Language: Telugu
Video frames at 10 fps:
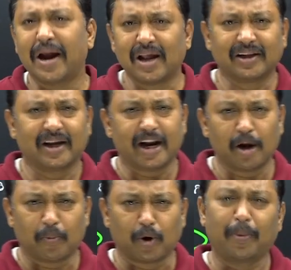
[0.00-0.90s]
మహేంద్రగిరి
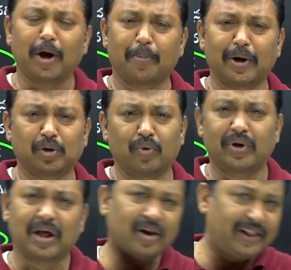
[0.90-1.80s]
అనే పొరపాటు పడుతూ
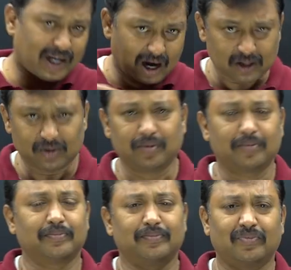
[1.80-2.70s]
ఉంటారు అది కాదు
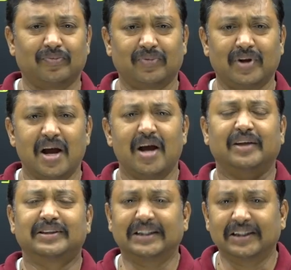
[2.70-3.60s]

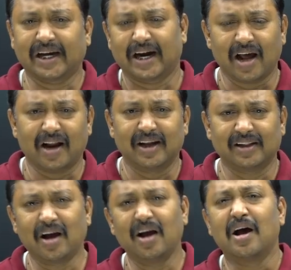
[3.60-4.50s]
జిందగడ
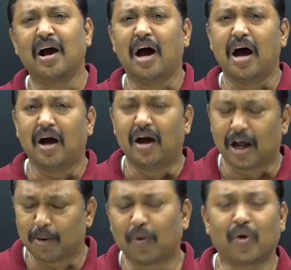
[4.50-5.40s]
లేదా
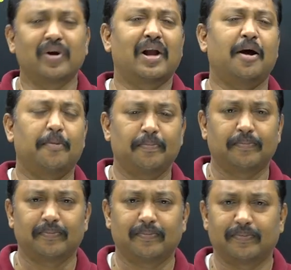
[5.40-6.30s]
అరమకొండ
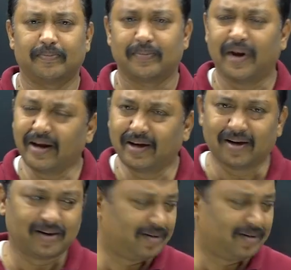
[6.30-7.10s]
రైట్